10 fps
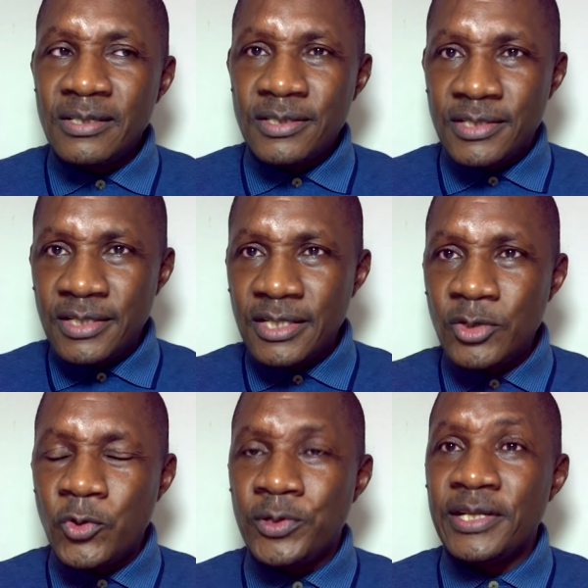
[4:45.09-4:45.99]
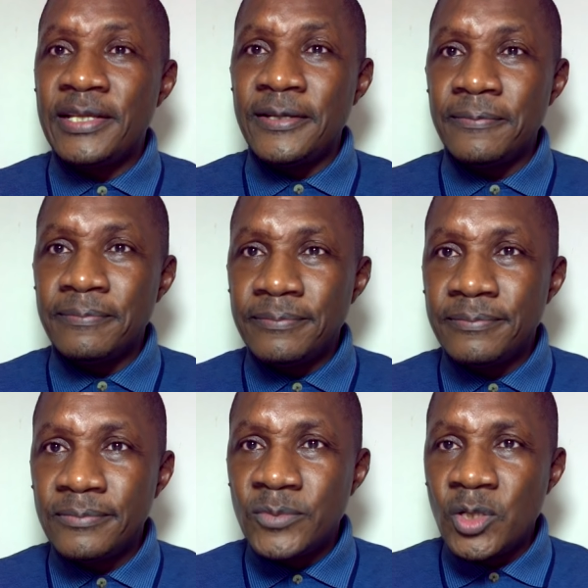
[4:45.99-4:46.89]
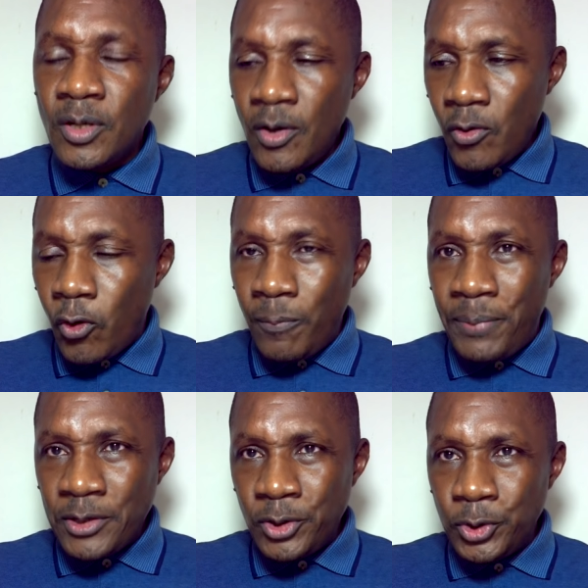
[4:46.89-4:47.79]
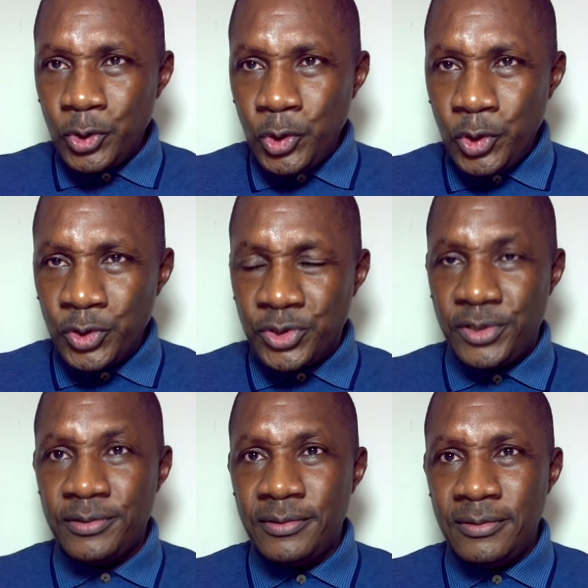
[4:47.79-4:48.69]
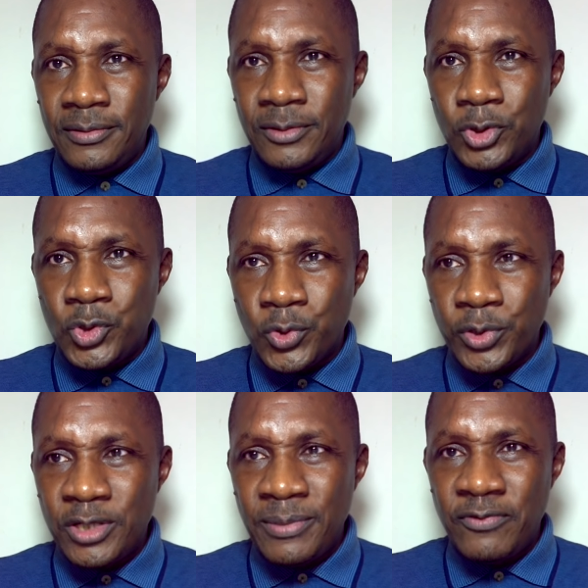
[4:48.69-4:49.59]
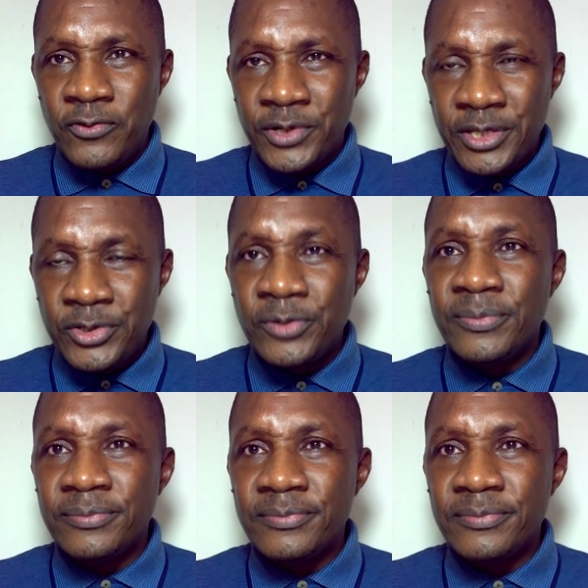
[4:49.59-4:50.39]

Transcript: Siriki Konaté, compagnon de lutte de Soro Kibafore Guillaume,